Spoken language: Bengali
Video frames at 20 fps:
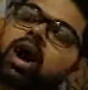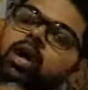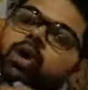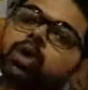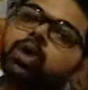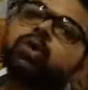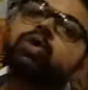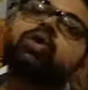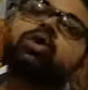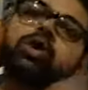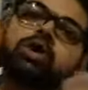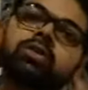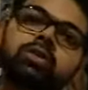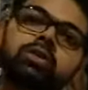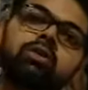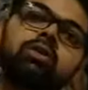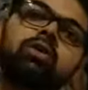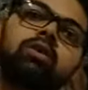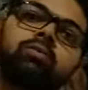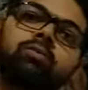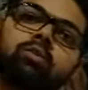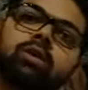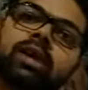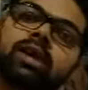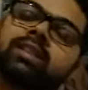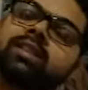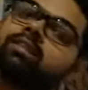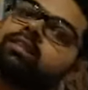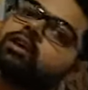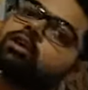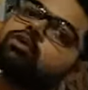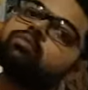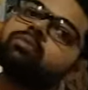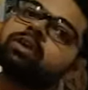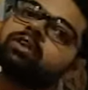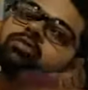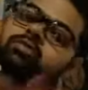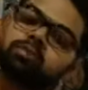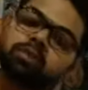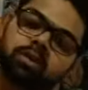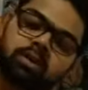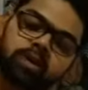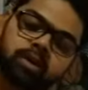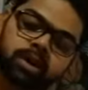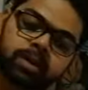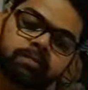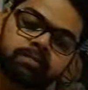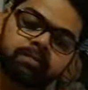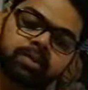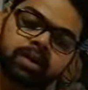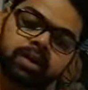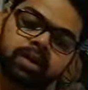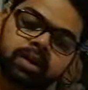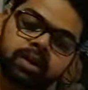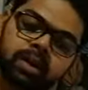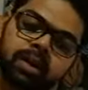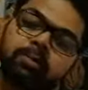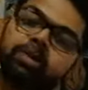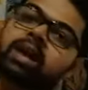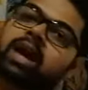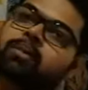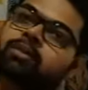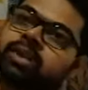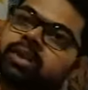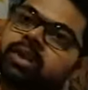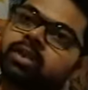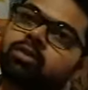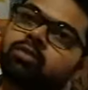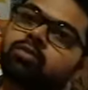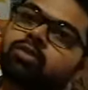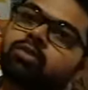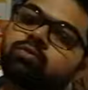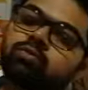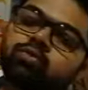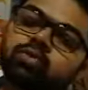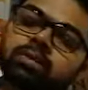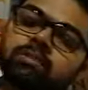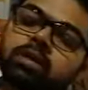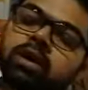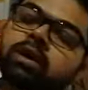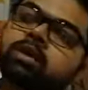হাস্যরসাত্মক গল্প লেখে তাদের হিউম্যারিস্ট বলা হয় এবং আমেরিকান অথর অবশ্যই